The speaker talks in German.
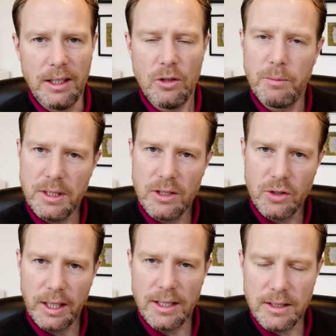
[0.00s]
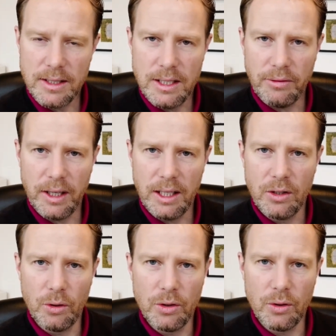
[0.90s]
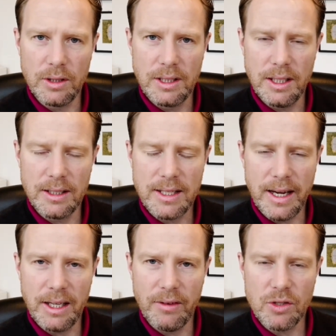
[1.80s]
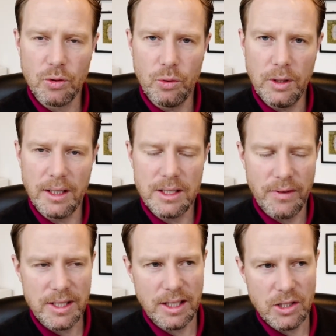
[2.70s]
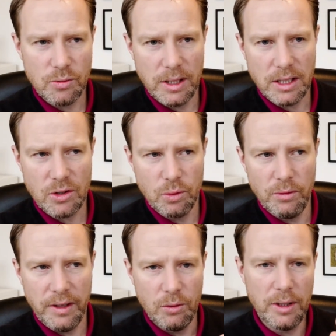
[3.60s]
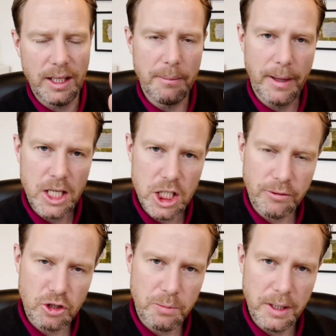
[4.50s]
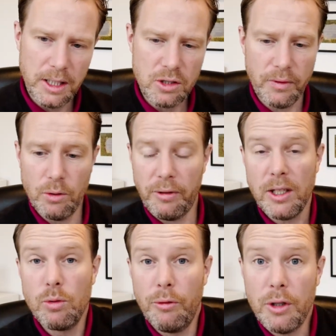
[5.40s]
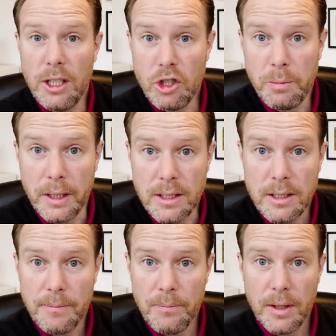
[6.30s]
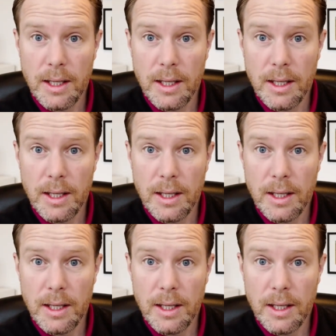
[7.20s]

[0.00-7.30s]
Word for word: nicht nur ein bisschen, sondern ganz intensiv reden und, und dir zeigen, was du tun kannst. Was kannst du denn jetzt tun, wenn du in einer Mannschaft spielst und wenn du vielleicht nur für dich spielst?